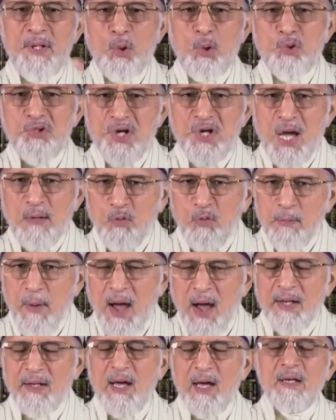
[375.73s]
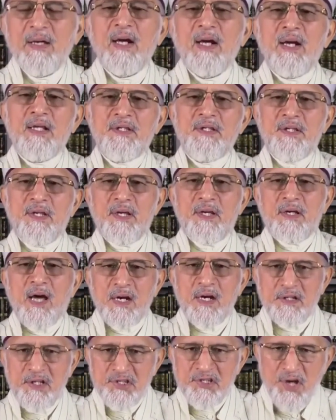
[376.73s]
अपने हजरा मुबारक का नहीं है
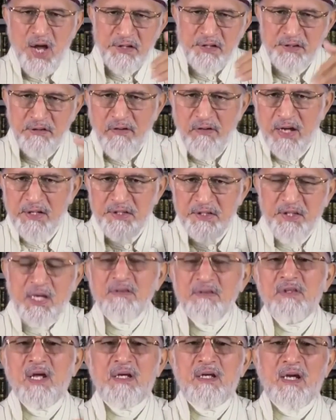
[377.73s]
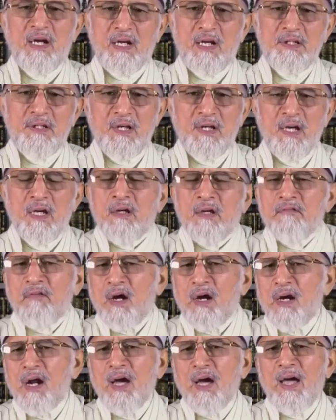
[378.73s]
घर की चार दीवारी के अंदर का नहीं है
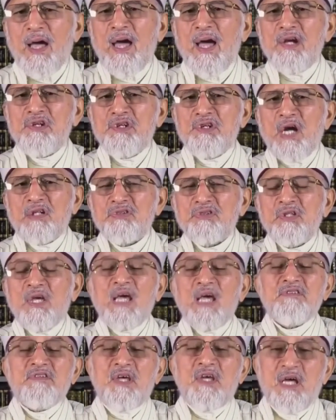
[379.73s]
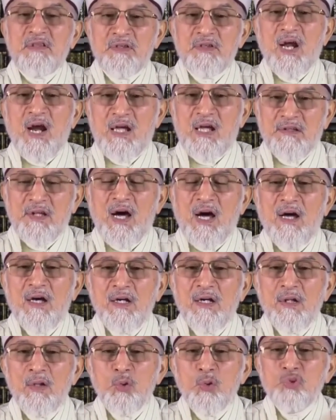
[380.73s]
वरना गैर शख्स कैसे अंदर आता
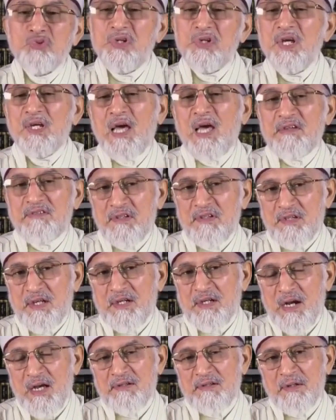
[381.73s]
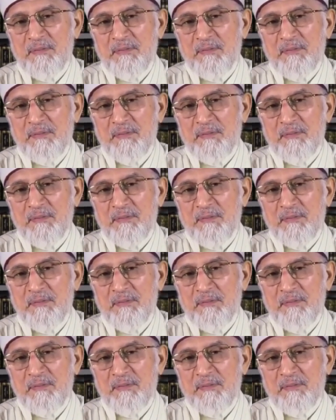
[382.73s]
उसने कैसे देखना